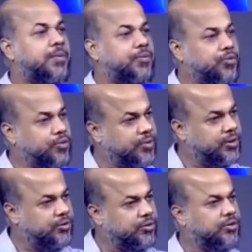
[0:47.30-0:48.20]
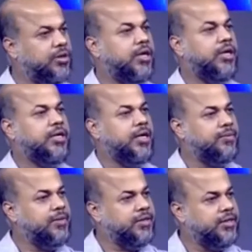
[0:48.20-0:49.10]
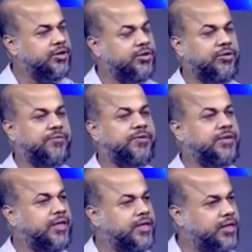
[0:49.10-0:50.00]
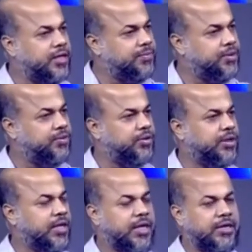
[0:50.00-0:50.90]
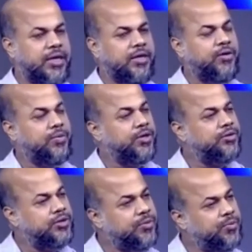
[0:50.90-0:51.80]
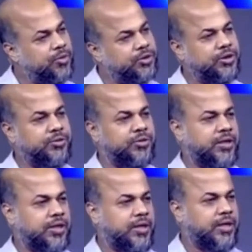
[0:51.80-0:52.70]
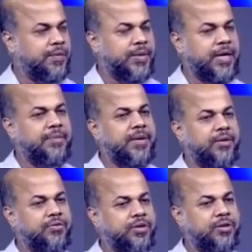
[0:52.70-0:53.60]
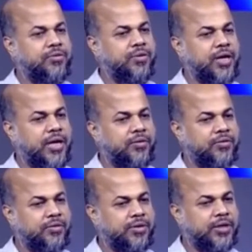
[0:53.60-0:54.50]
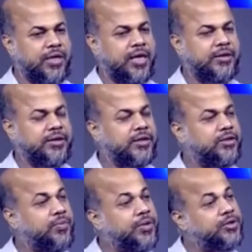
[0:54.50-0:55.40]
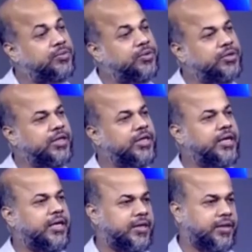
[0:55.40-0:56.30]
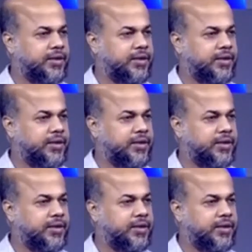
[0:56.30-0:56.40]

পুনর্বাসন রিহ্যাবিলিটেশন ফিজিক্যাল থেরাপি করি তাহলে অপারেশন যাওয়ার প্রশ্নই উঠে না মানে আমরা রুগীগুলা রোগটাকে আস্তে আস্তে অপারেশন পর্যায়ে নেয়